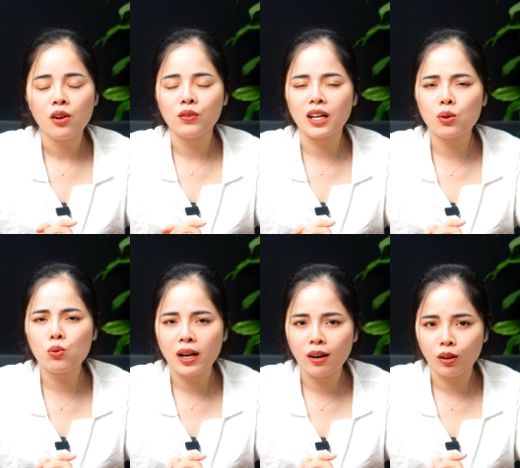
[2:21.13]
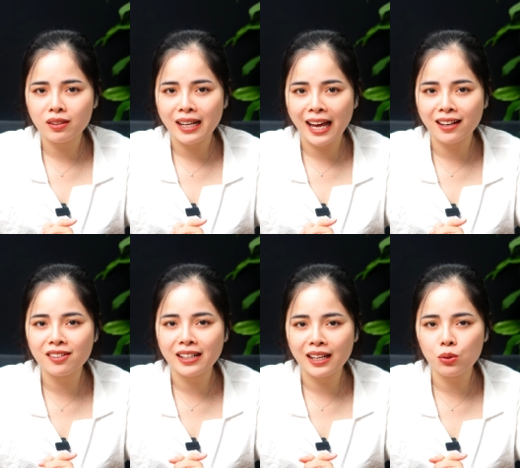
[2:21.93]
Vì các cụ đã nói từ ngàn
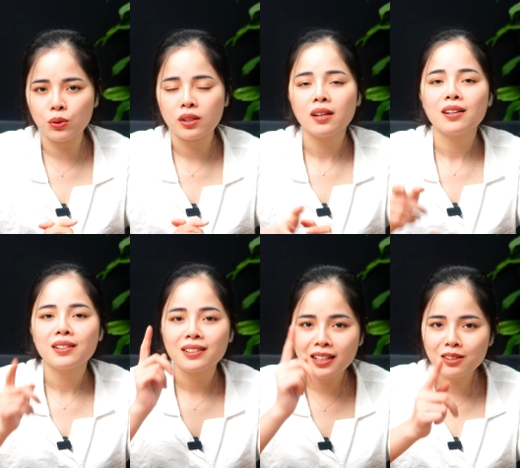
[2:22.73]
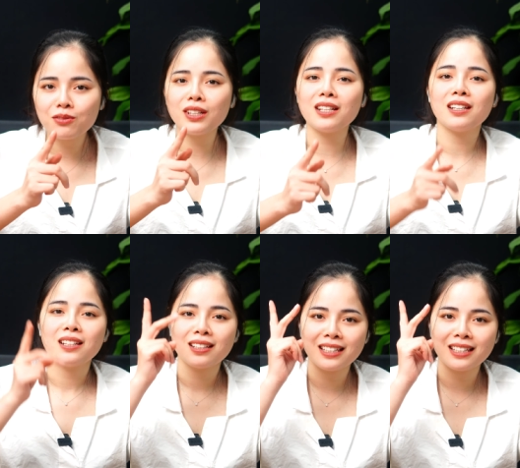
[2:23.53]
đời nay rồi, nhất vị,